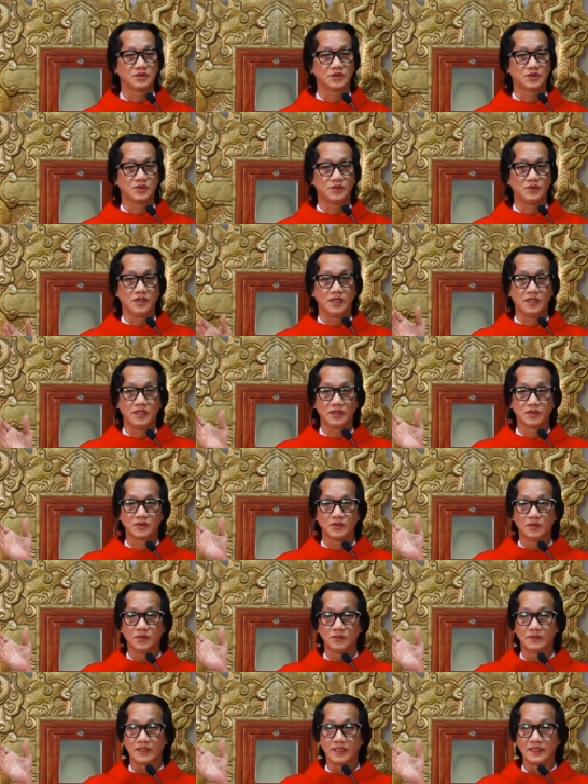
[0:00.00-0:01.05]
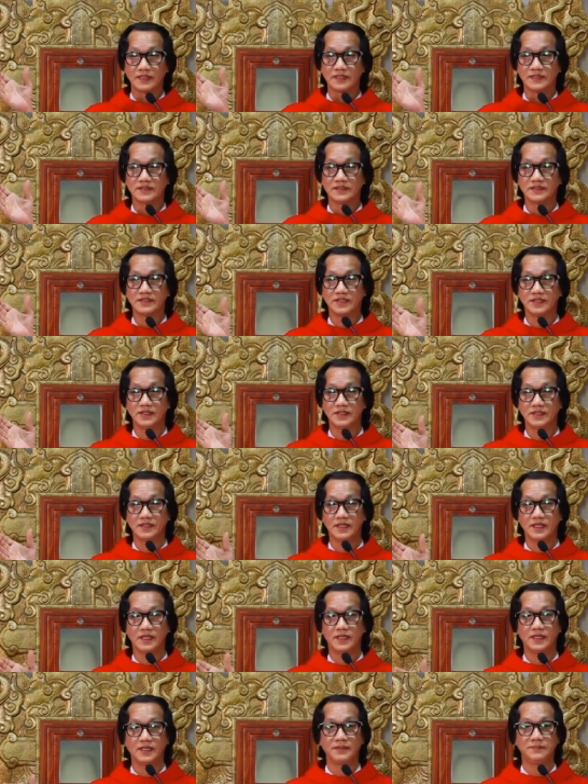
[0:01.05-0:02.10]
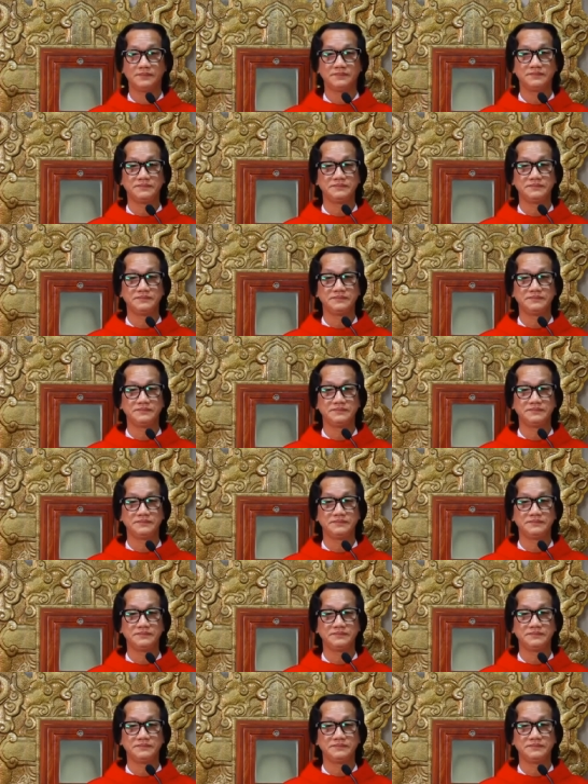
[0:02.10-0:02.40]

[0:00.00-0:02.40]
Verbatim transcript: Chúa ở cùng anh chị em.